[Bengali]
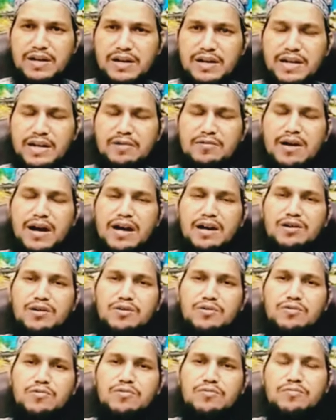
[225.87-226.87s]
কেউ আরো
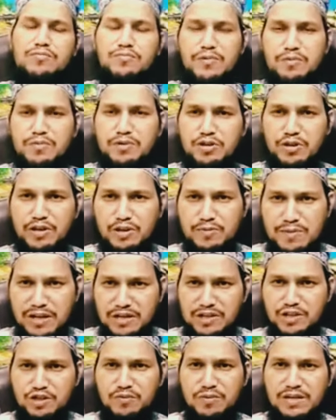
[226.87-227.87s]
একটু বিভিন্ন কেউ
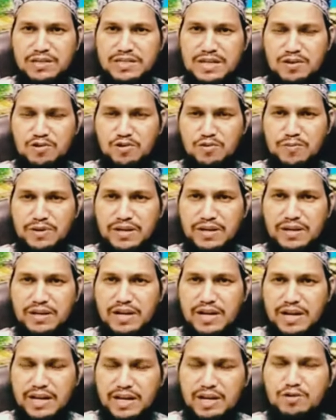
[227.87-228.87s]
মার্জিত ভাষায় করবে
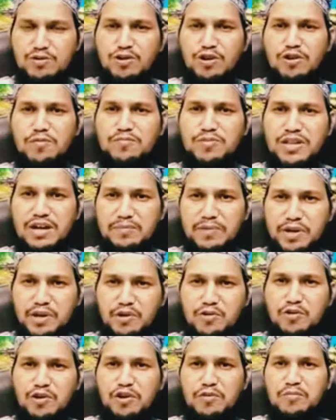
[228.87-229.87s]
কেউ নরম থাকবে
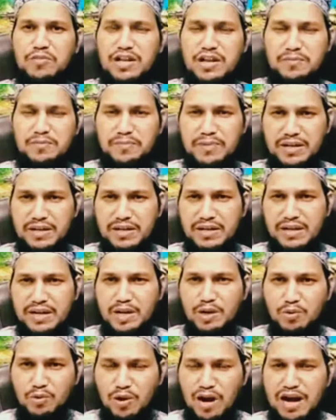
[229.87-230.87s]
কেউ গরম থাকবে
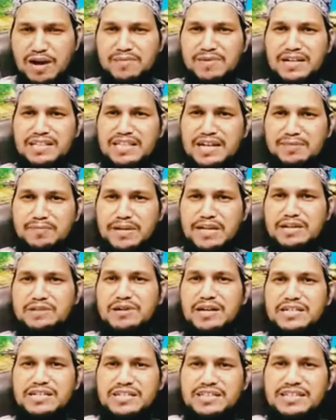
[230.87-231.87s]
কেউ রোহামা থাকবে কেউ
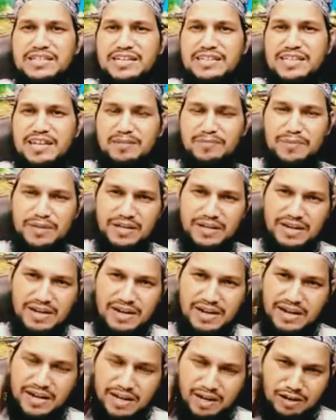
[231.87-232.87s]
আসিদ্ধা থাকবে
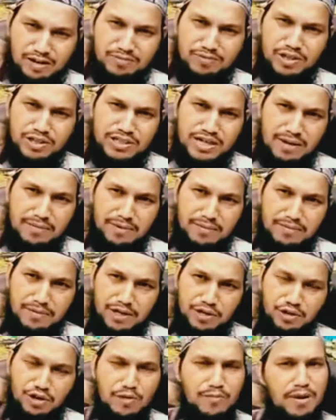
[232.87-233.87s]
এরকম তো স্বাভাবিক
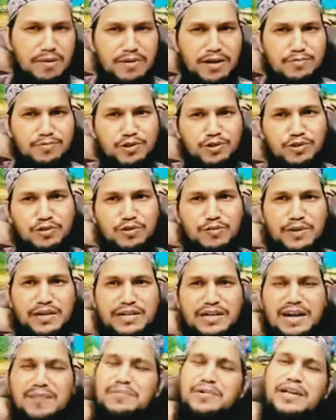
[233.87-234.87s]
সব আমার মতো হবে
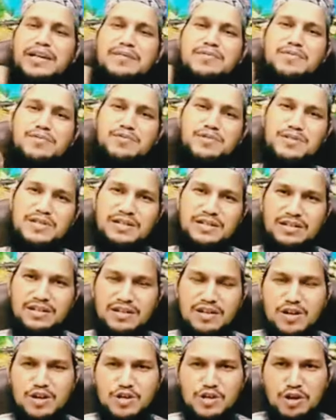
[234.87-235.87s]
এটা আপনি কেমনে বুঝলেন
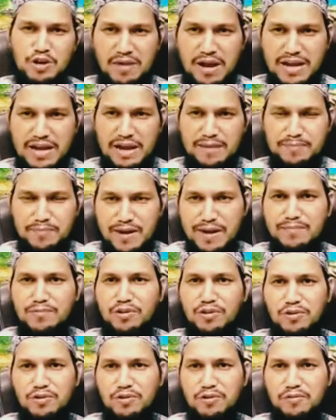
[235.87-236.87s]
সবাই আপনার
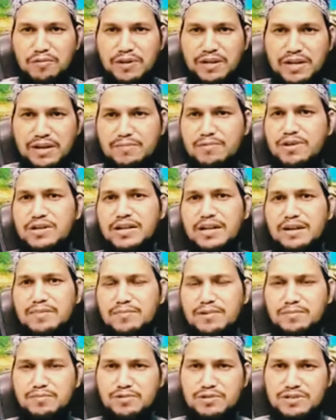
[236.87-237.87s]
মতো হবে এমনটা
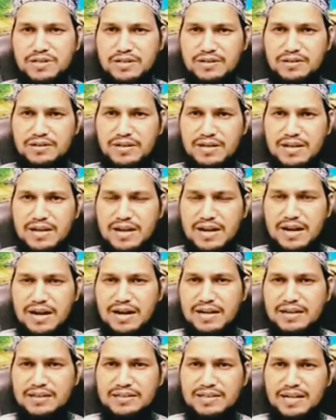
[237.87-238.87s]
কেমনে বুঝলেন
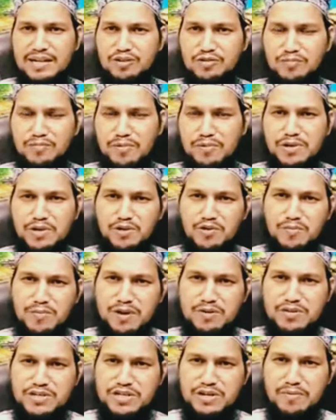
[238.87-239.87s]
আল্লাহ তালা তো বিভিন্ন মানুষকে